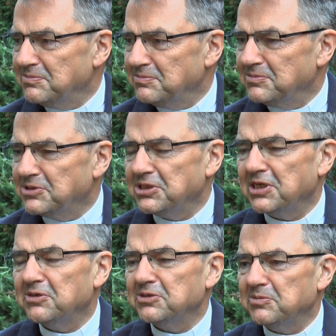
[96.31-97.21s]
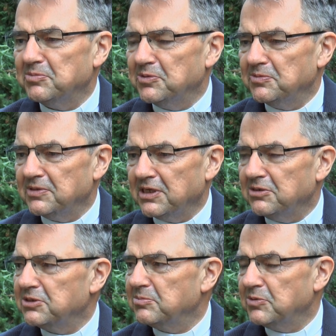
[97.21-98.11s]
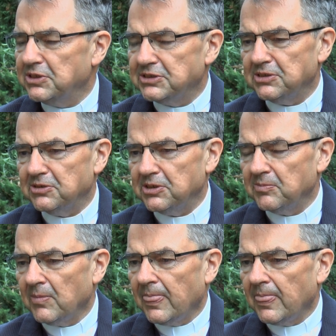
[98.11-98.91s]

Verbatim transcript: mm, czy tego, typu, tego typu historii.